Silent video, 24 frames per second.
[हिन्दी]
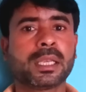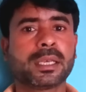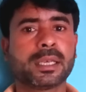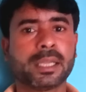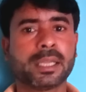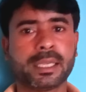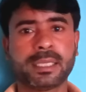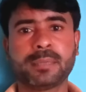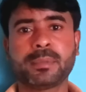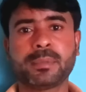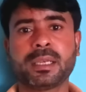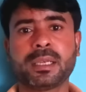
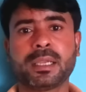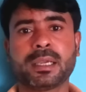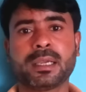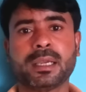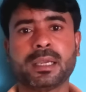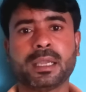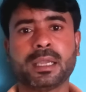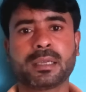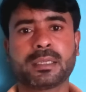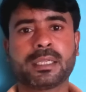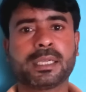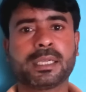नहीं
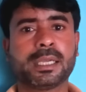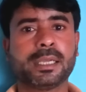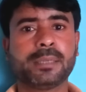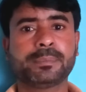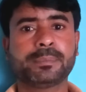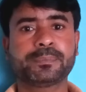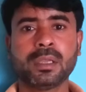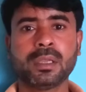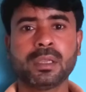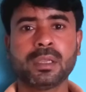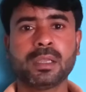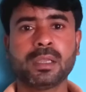मिलेगा ठीक
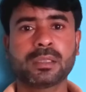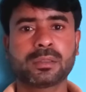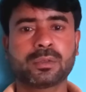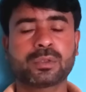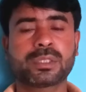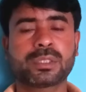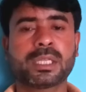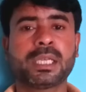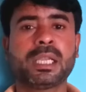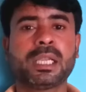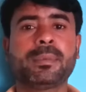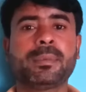है तो
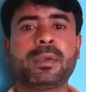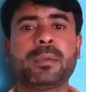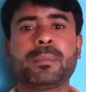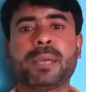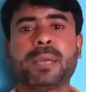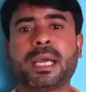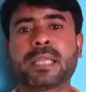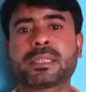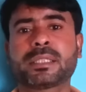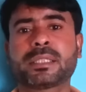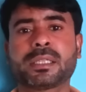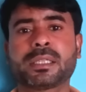चलिए अब हम
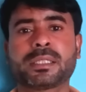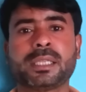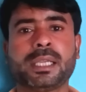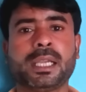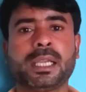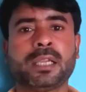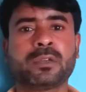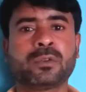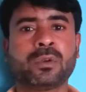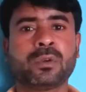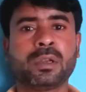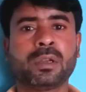बात करते
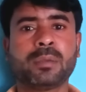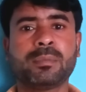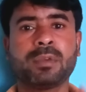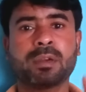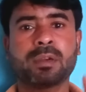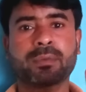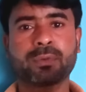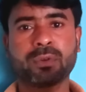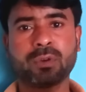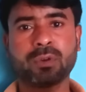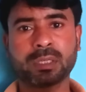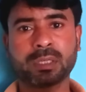हैं रूल
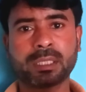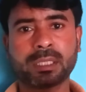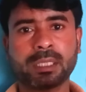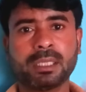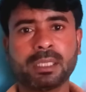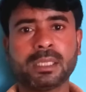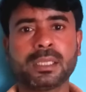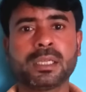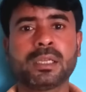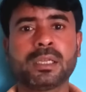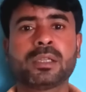नंबर फोर की